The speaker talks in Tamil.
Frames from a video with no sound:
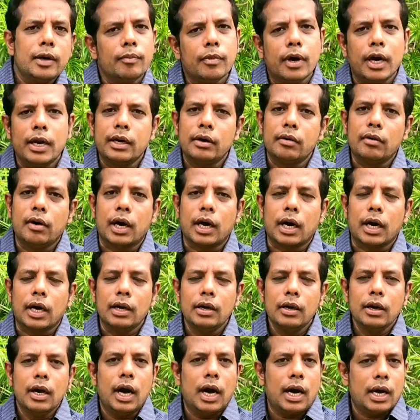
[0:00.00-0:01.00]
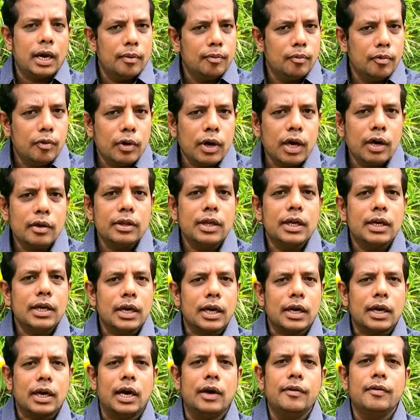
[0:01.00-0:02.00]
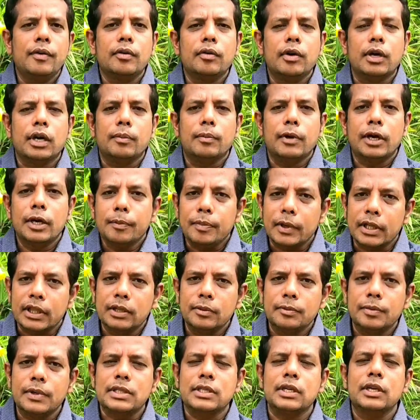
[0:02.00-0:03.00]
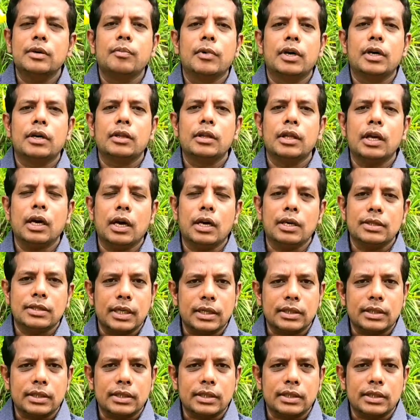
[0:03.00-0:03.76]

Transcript: மாதிரி மாறிடுவாங்க ஆனா மூணாவதா இருக்கிற காஃபி கொட்டை மாதிரி பத்து பர்சன்ட் மட்டும்தான்